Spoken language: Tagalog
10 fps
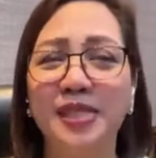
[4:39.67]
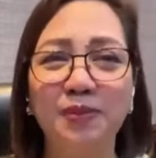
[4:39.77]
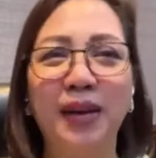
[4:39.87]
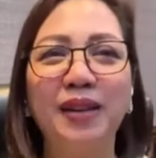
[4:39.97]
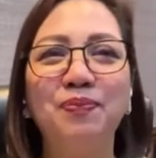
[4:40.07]

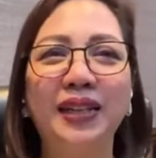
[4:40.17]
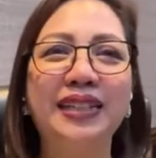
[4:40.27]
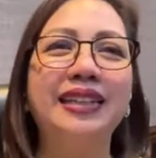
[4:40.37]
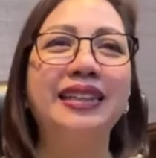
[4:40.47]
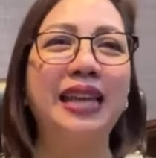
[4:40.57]
smile pa
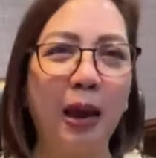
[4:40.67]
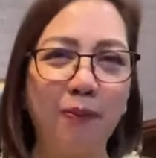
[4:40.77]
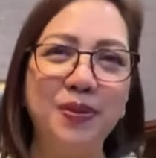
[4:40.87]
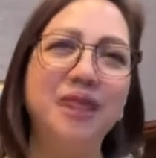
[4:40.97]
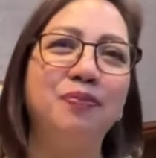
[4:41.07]
rin at
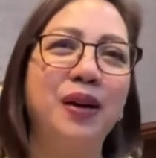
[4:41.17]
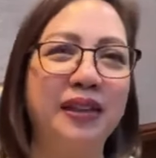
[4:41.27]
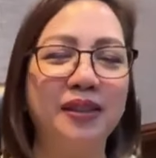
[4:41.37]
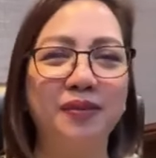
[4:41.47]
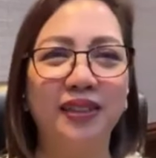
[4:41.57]
happy
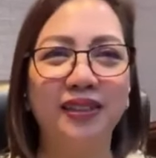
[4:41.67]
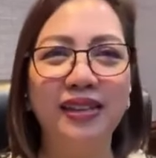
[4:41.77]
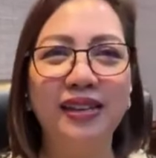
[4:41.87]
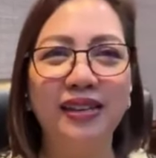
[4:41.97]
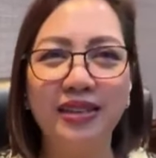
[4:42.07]
para naman
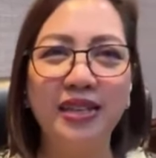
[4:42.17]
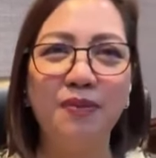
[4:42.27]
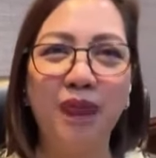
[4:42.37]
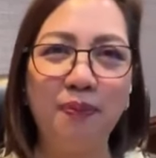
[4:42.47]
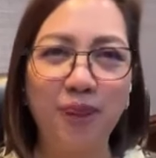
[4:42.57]
hindi
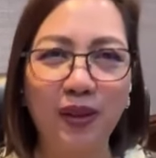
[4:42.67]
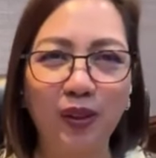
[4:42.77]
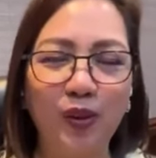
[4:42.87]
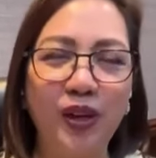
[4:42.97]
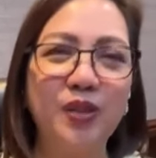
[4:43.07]

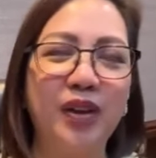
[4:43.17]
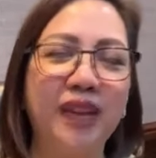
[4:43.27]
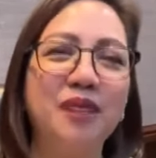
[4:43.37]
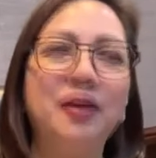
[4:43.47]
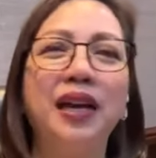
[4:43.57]
maapektuhan yung
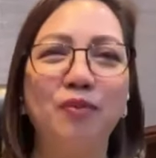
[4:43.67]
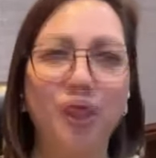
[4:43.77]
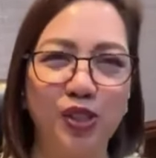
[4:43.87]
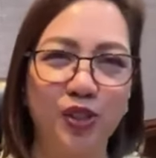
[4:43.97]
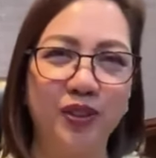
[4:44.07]
ating mga
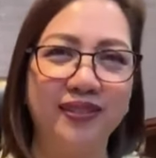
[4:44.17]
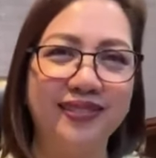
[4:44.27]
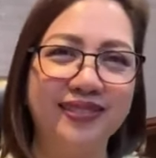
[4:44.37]
emosyon.